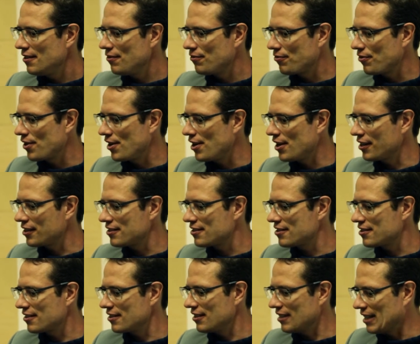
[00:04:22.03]

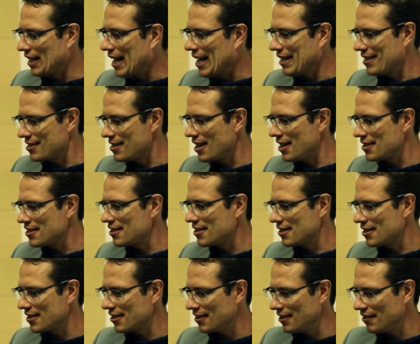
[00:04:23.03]
fragt
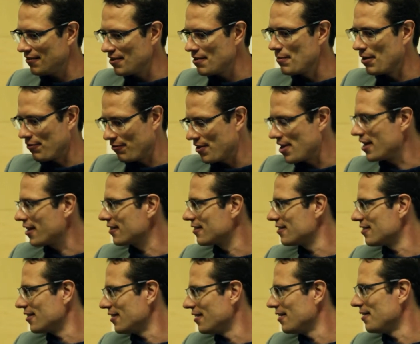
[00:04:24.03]
gleichzeitig, äh, wie man
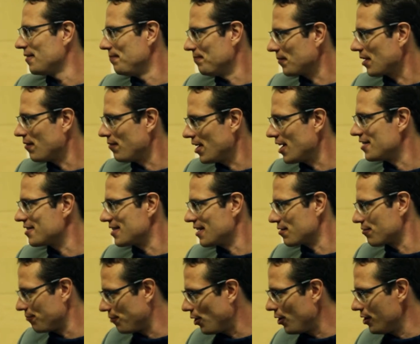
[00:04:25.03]
fragt, äh, wer ist
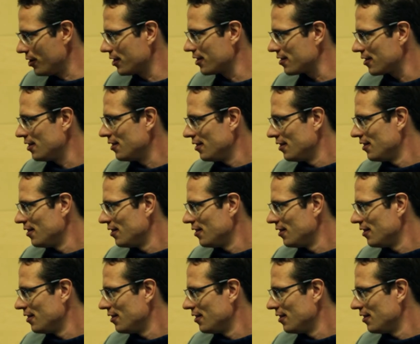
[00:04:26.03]
das Volk,